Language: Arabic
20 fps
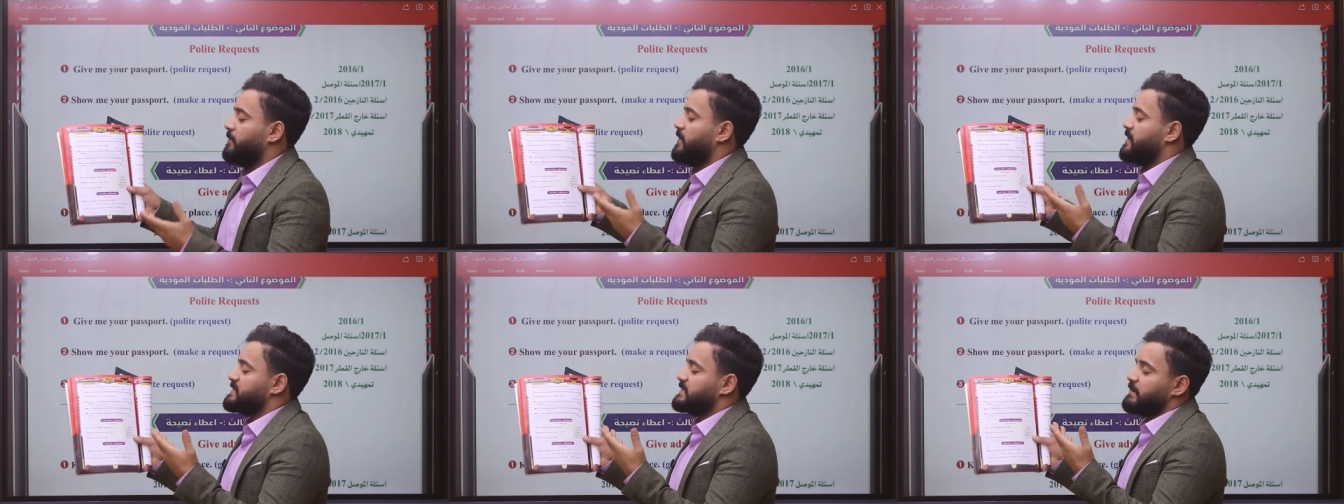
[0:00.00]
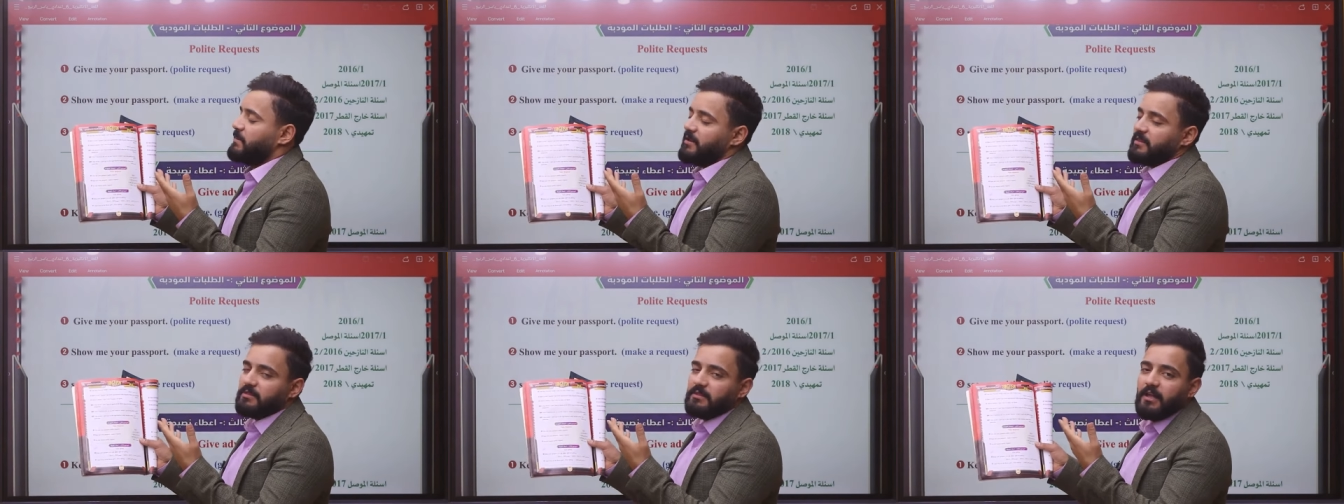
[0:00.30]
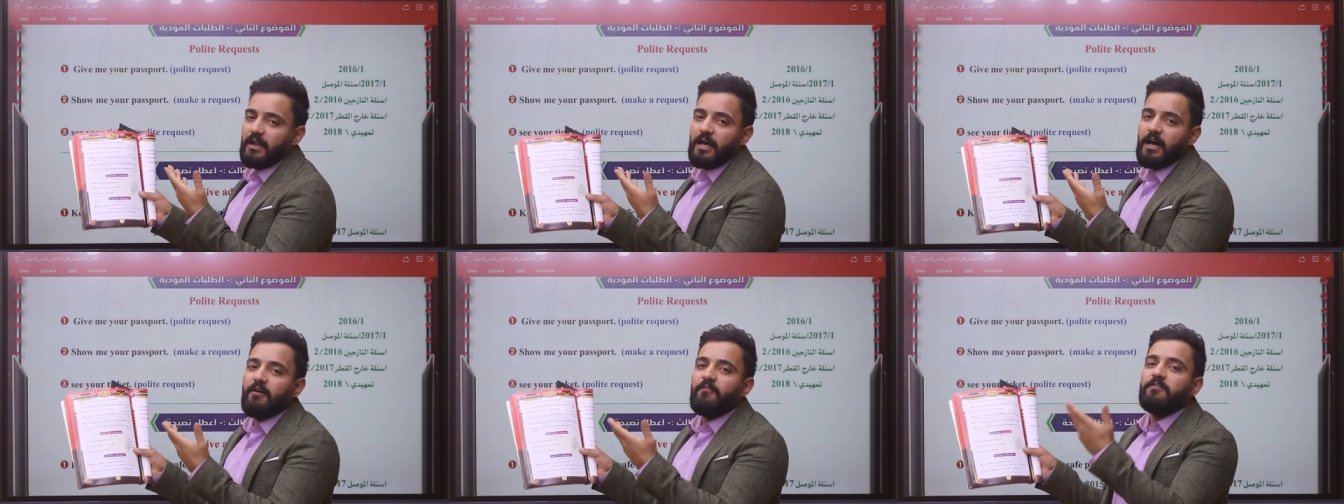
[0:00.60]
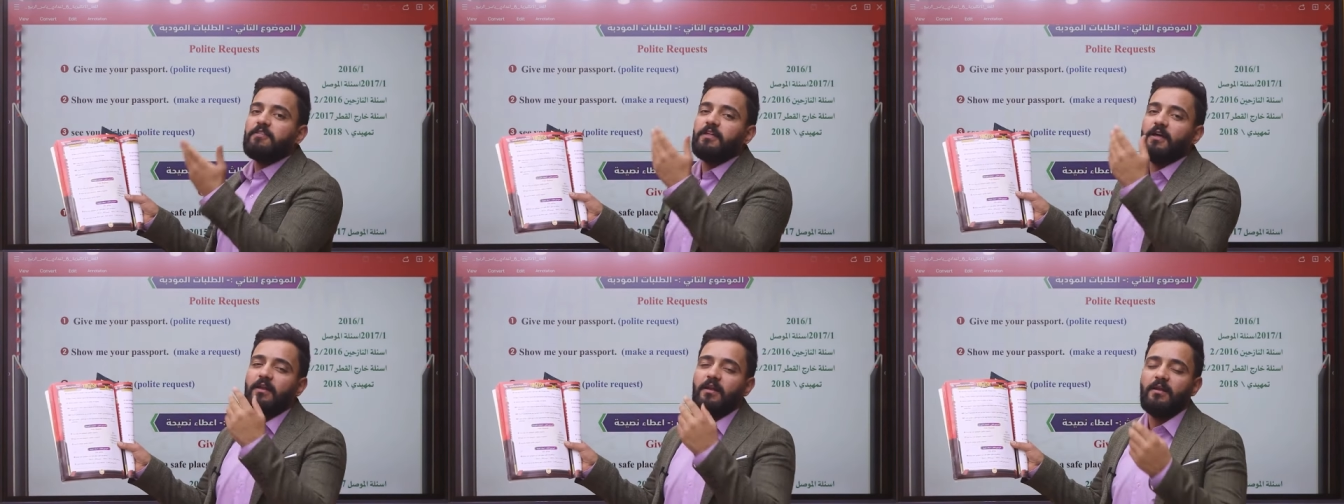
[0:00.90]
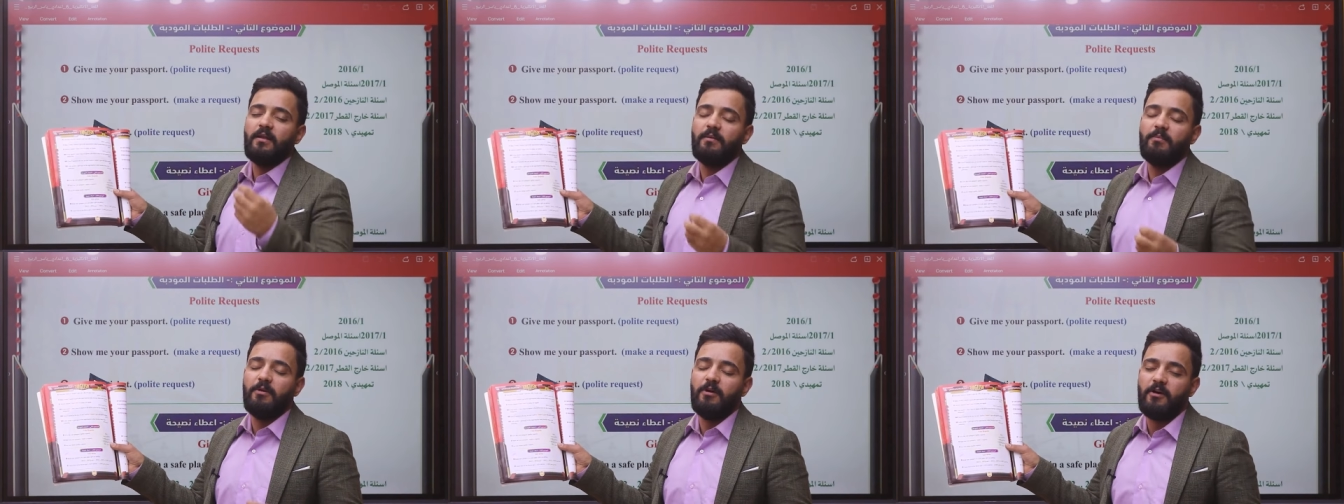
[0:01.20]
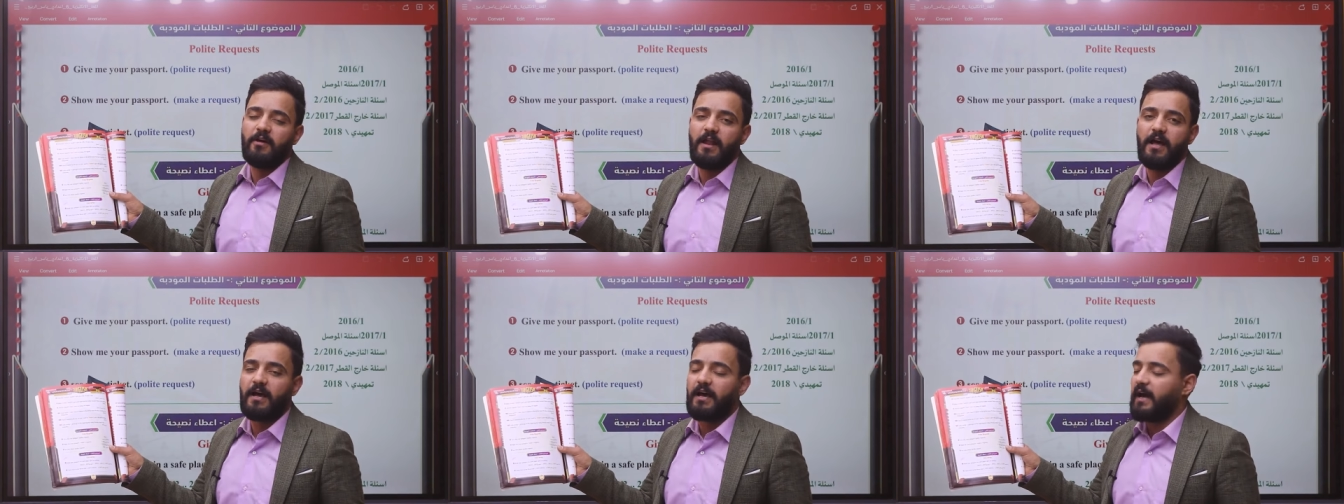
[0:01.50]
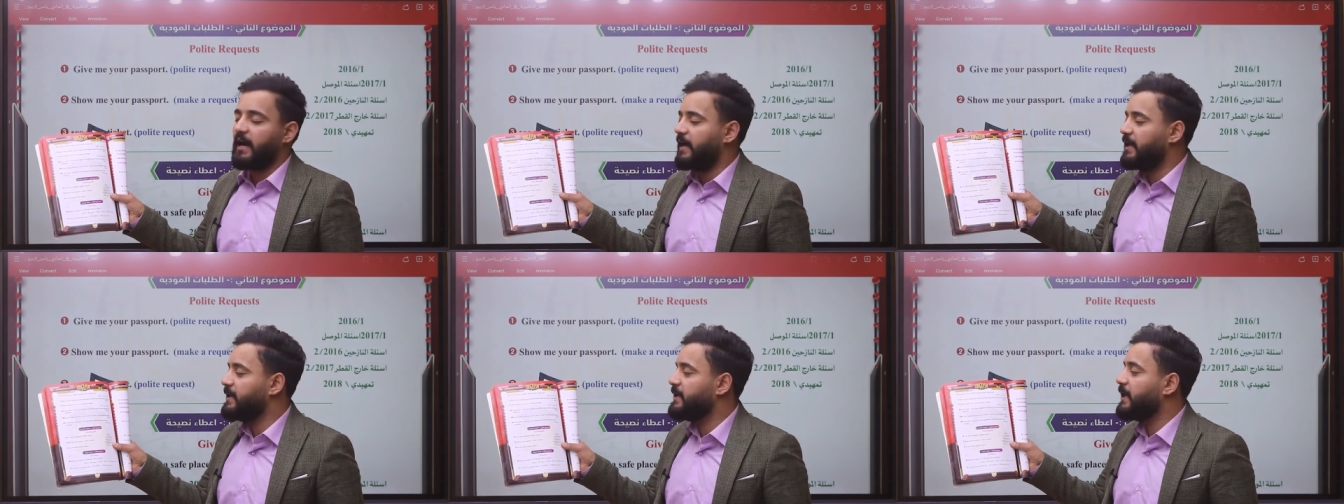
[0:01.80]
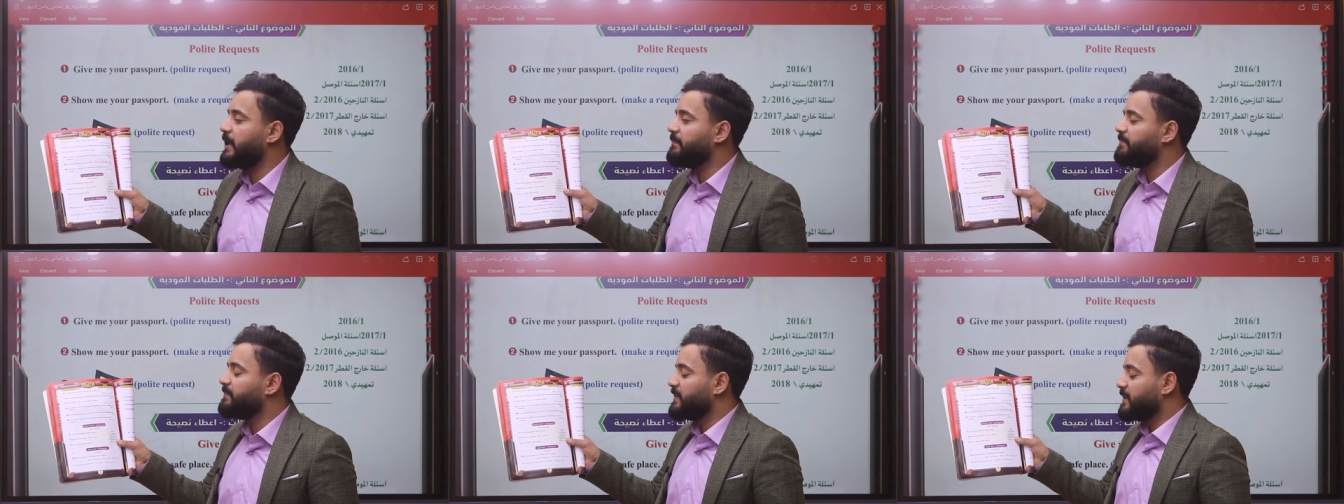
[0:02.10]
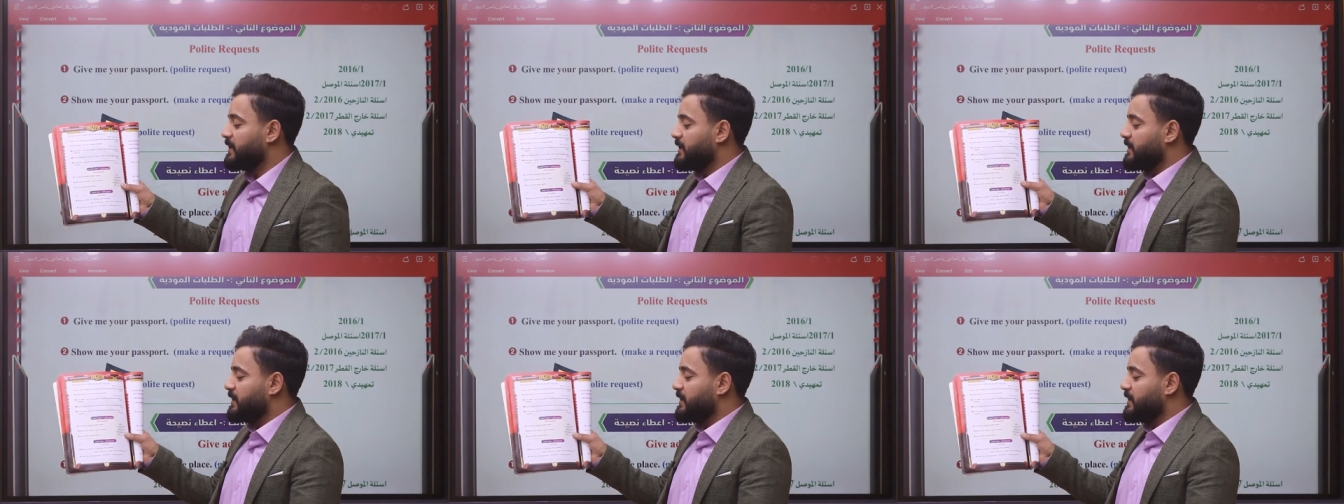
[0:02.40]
مزمتنا الافضل بالعراق حاليا